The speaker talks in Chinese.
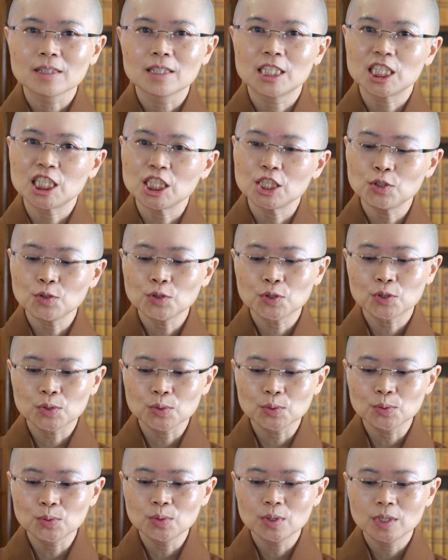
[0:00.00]
亲
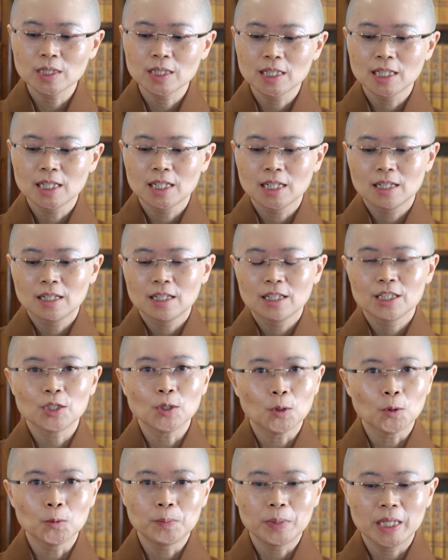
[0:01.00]
疏、
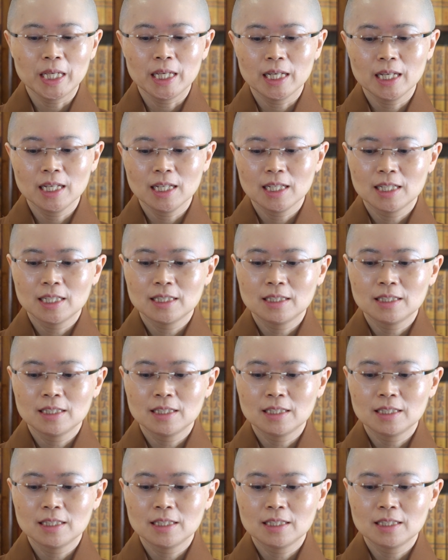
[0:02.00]
有别